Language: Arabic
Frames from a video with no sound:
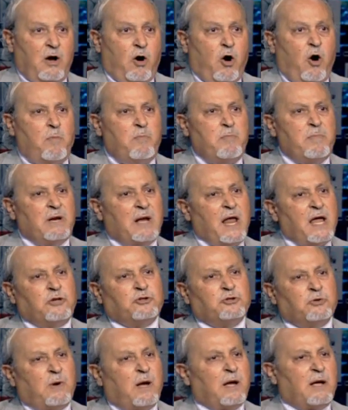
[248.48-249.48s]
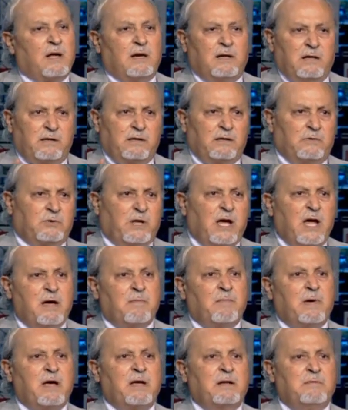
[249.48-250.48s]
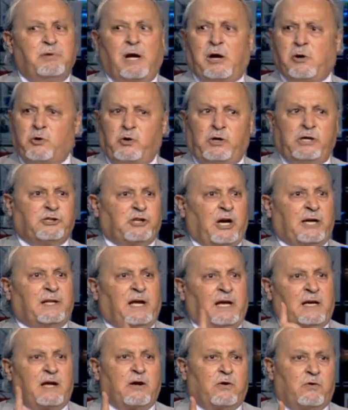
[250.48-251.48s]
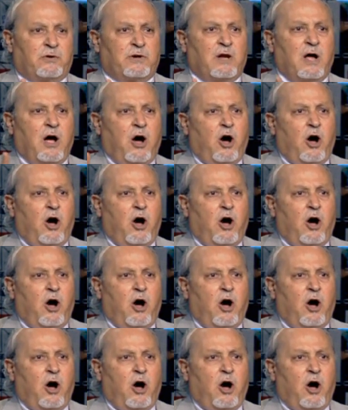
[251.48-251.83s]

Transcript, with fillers: هم ليسوا اقليه ودائما بيحاولوا يشحد عليهم